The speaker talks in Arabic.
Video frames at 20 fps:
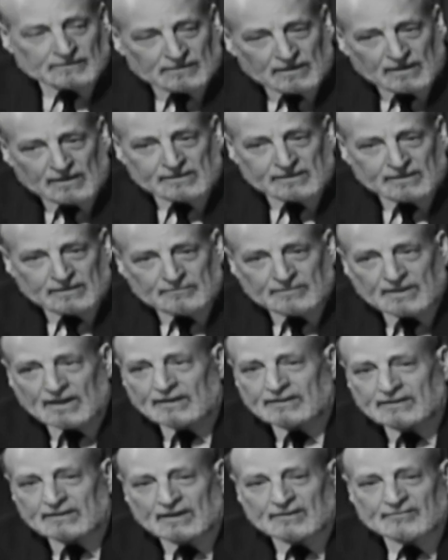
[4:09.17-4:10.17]
القارئ
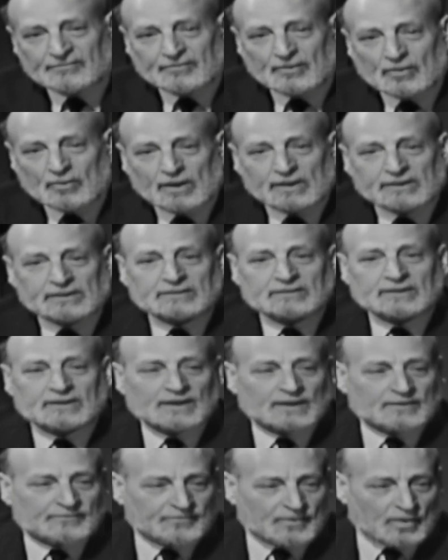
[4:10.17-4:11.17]
بأن الفوائد
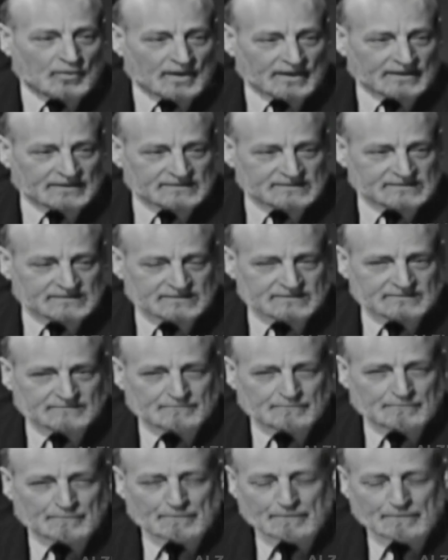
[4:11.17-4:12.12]
هي الفوائز